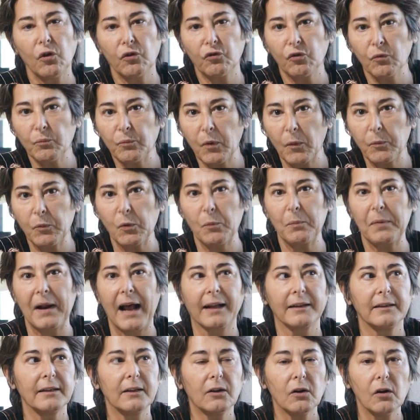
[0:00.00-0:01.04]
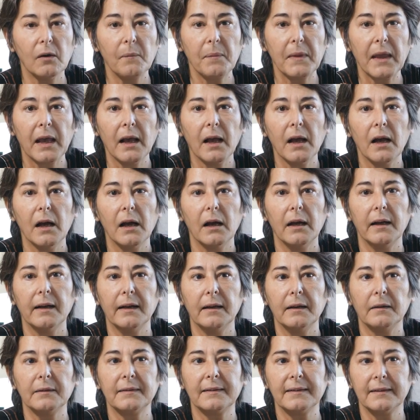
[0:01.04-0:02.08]
forse un po' più pratico,
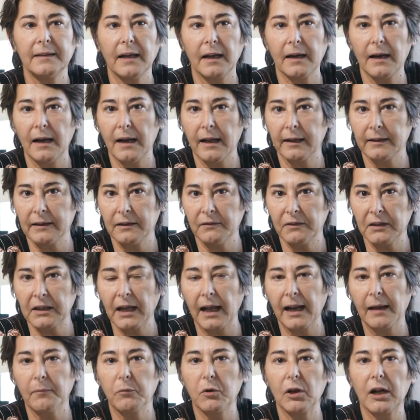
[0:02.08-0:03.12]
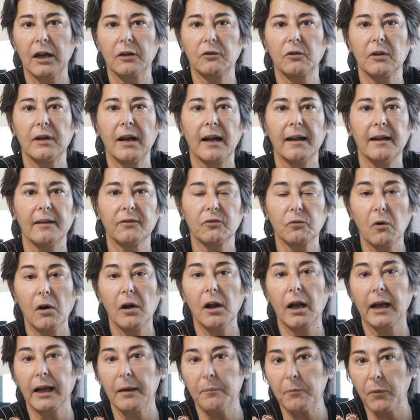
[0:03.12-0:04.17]
eh, sia nelle attività laboratoriali a
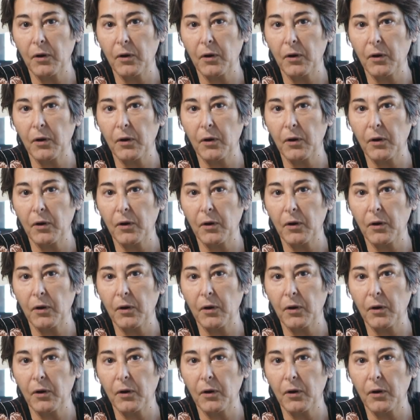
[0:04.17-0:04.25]
scuola che